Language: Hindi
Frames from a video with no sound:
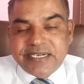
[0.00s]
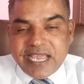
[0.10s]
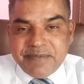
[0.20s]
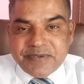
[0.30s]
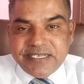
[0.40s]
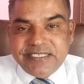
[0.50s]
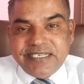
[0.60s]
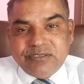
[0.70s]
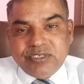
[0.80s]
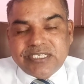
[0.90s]
टाइप
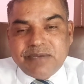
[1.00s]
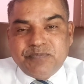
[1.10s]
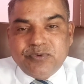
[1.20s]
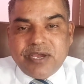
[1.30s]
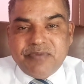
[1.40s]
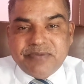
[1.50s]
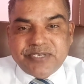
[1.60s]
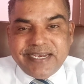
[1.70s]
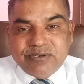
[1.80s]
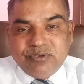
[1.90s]
कीजिए तो इसका पूरा
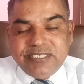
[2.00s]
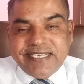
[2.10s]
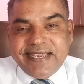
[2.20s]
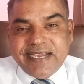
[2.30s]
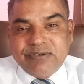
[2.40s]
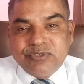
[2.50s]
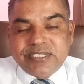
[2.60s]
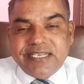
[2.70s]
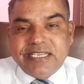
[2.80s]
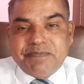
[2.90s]
वेबसाइट खुल जाएगा
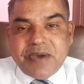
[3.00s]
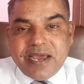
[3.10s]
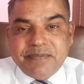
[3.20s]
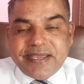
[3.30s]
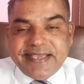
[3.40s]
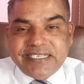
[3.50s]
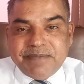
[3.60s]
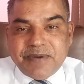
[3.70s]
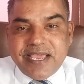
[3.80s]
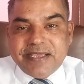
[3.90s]
उसके अंदर फार्म कैसे
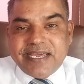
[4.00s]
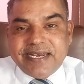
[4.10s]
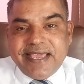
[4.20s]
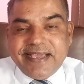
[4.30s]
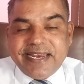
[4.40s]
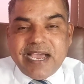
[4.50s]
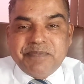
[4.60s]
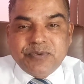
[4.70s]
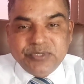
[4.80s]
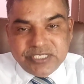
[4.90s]
अप्लाई करना है अगर
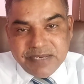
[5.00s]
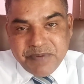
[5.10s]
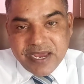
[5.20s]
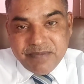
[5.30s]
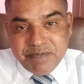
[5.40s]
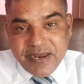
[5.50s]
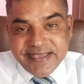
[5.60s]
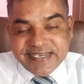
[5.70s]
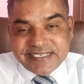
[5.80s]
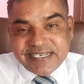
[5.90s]
आप खुद से फार्म
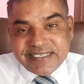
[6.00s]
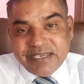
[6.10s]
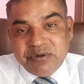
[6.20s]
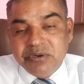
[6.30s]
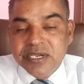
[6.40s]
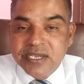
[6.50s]
अप्लाई कर सकते हो